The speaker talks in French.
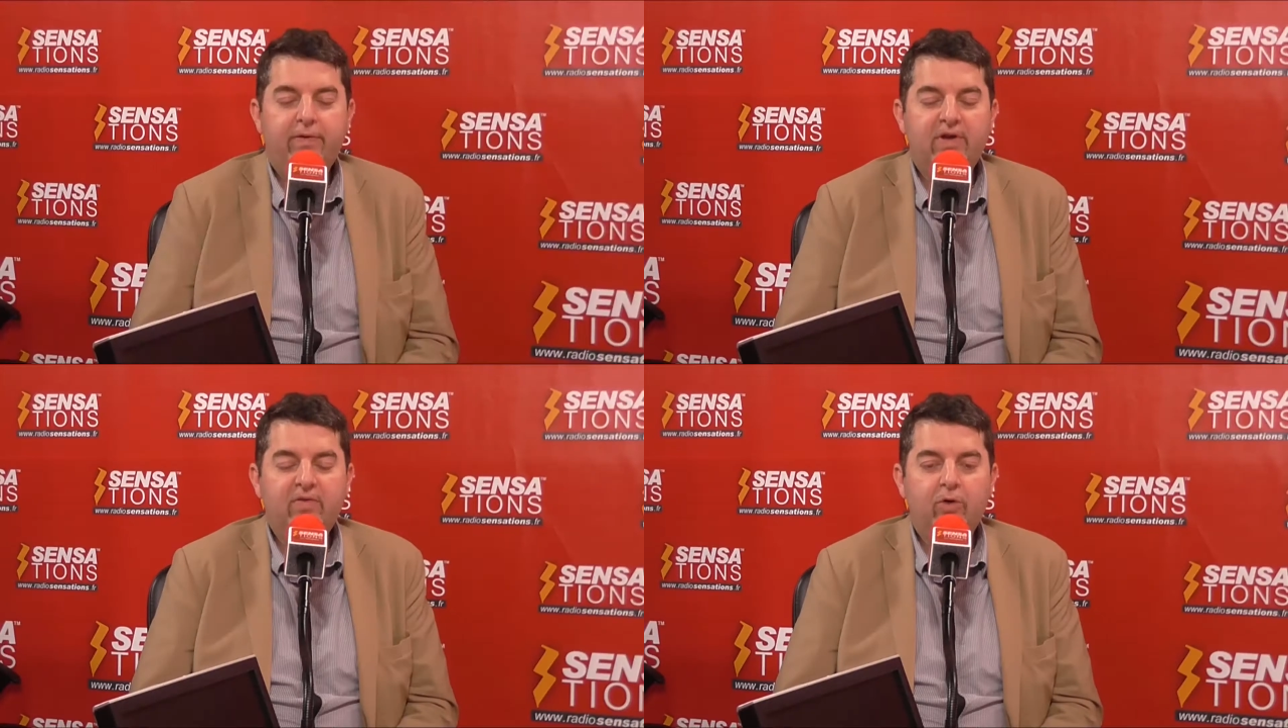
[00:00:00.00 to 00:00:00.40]

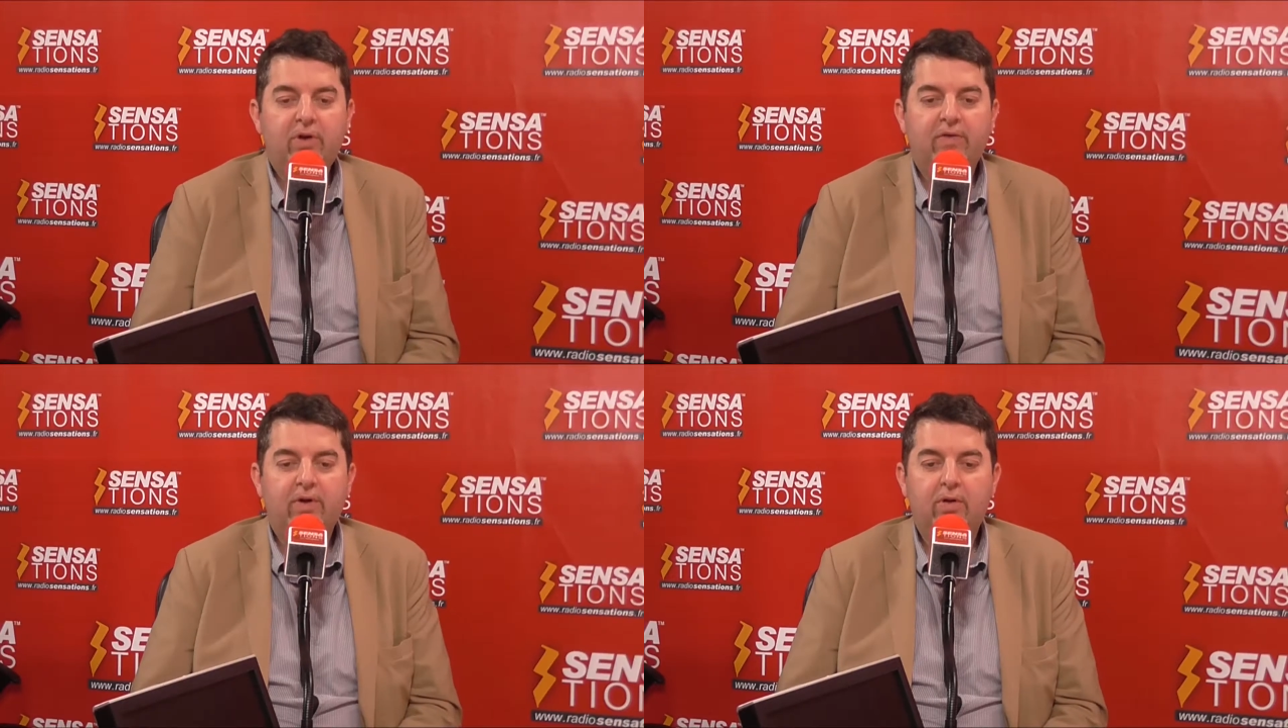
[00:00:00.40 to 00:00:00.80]
effectivement,
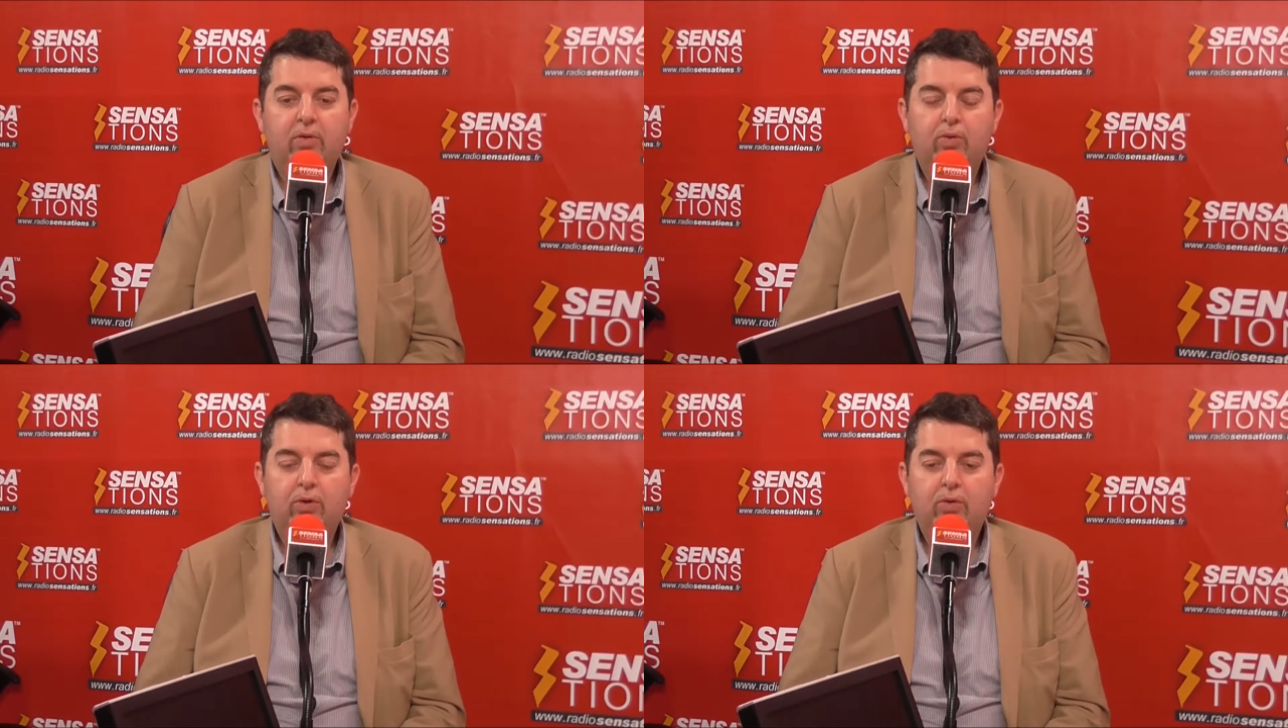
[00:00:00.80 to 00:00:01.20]
ça va
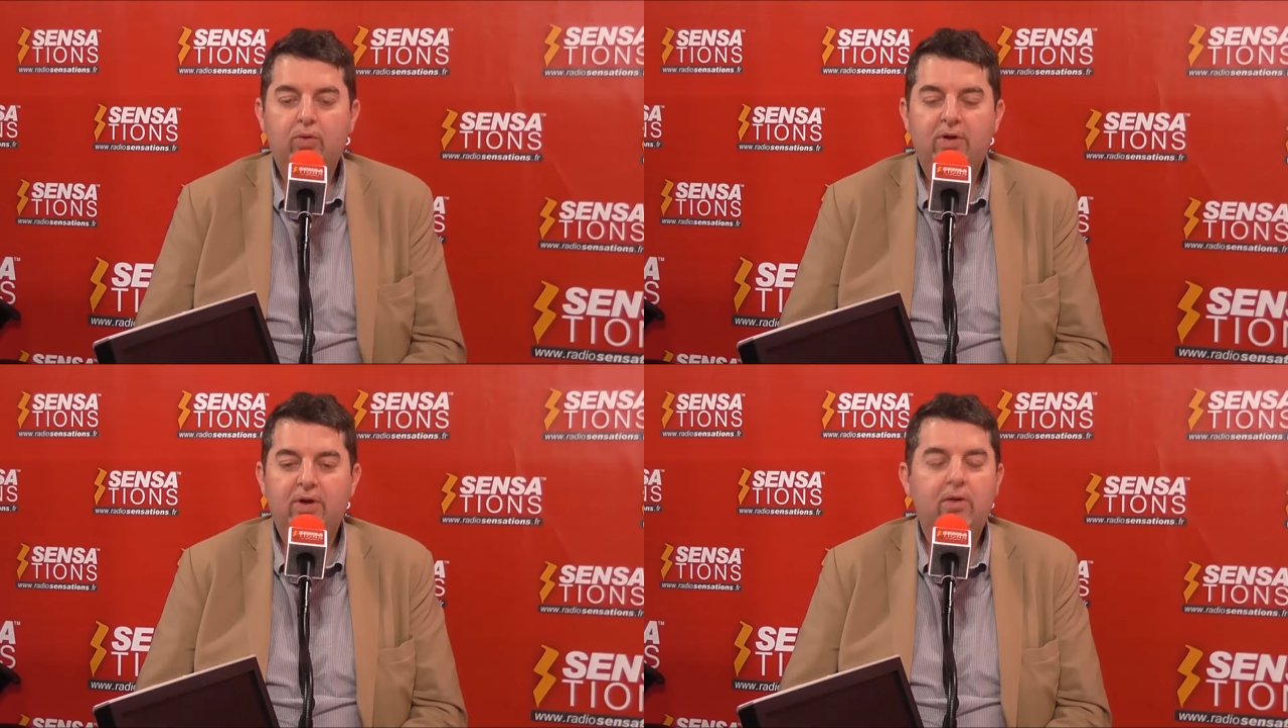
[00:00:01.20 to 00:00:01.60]
surtout être
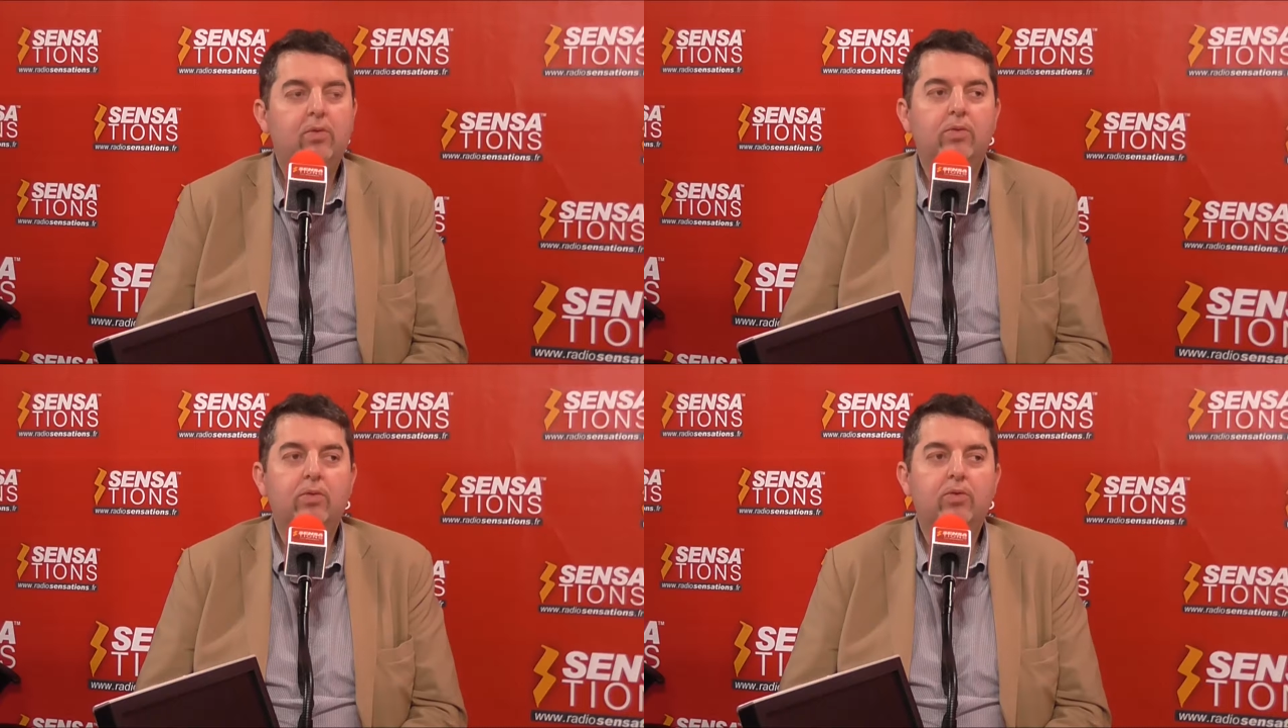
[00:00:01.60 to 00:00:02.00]
une
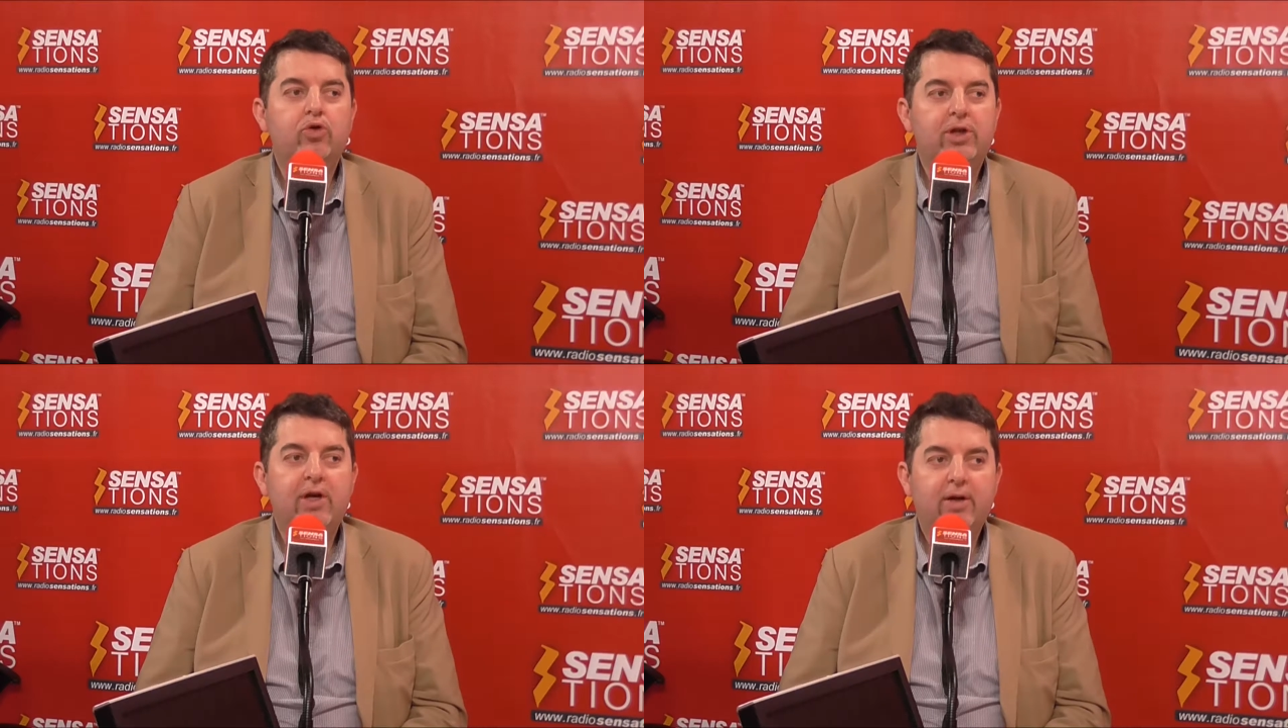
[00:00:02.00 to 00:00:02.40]
question de
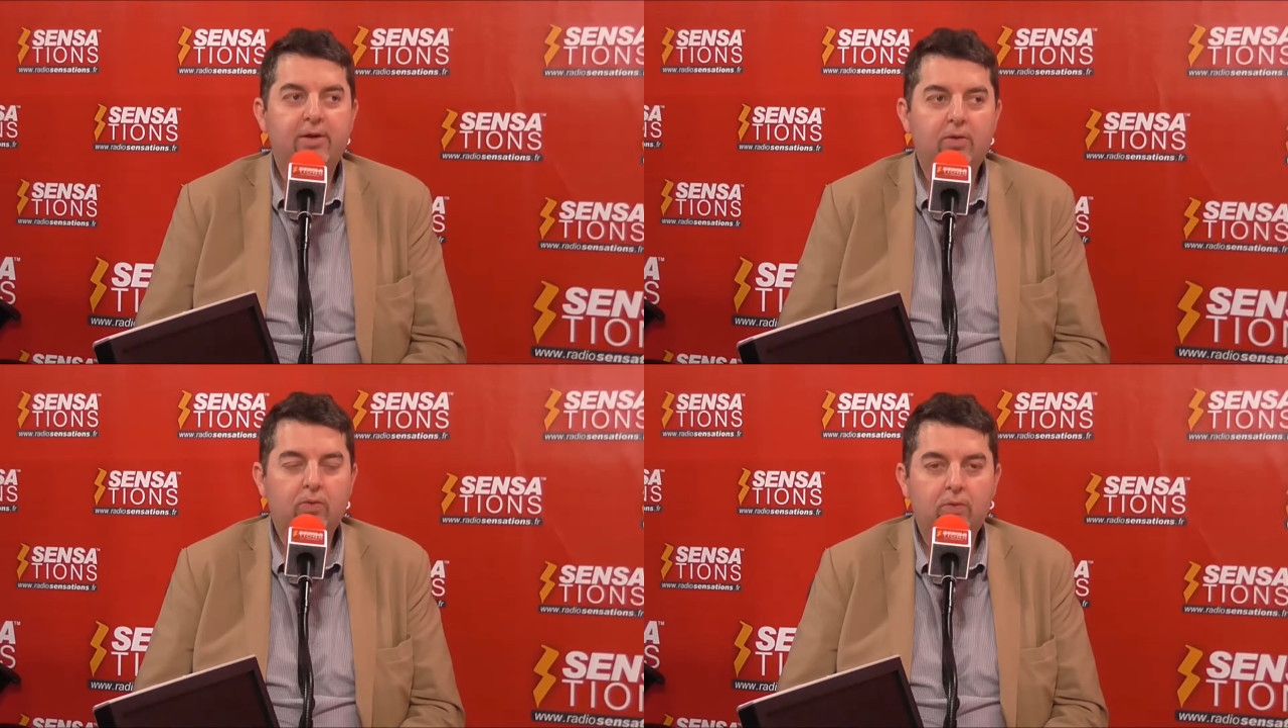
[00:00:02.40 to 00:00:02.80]

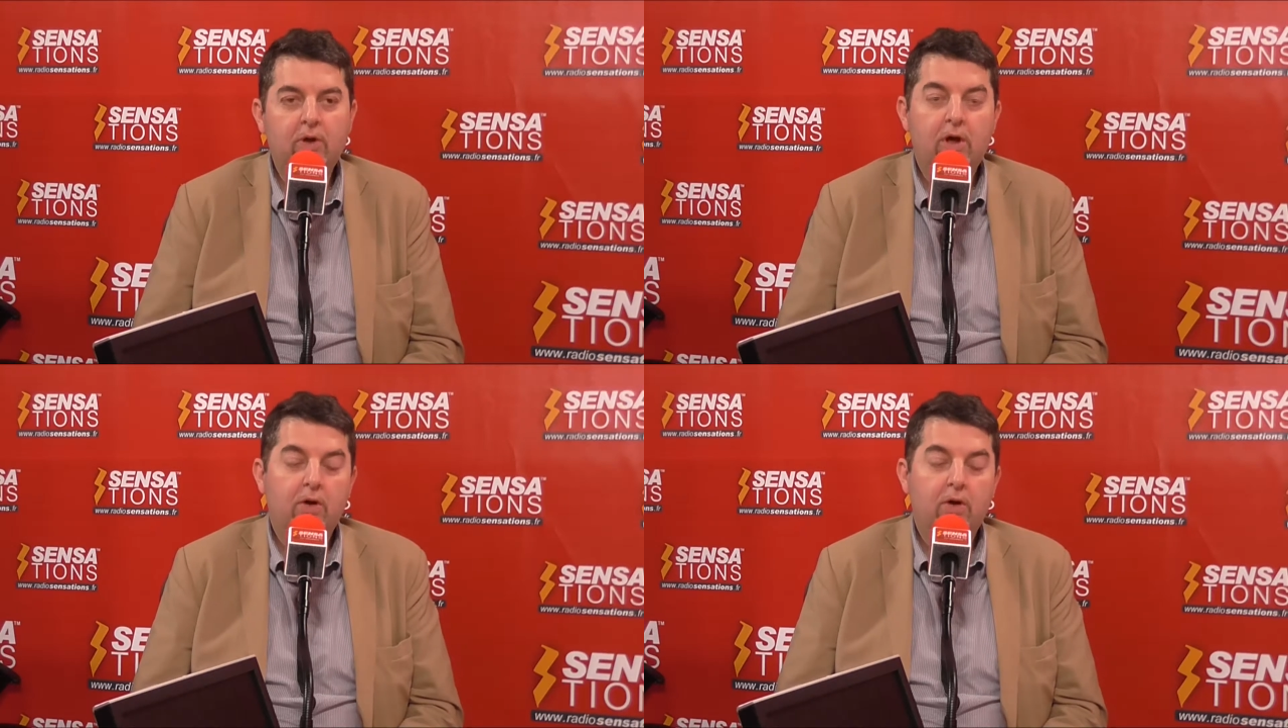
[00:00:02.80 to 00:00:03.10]
génération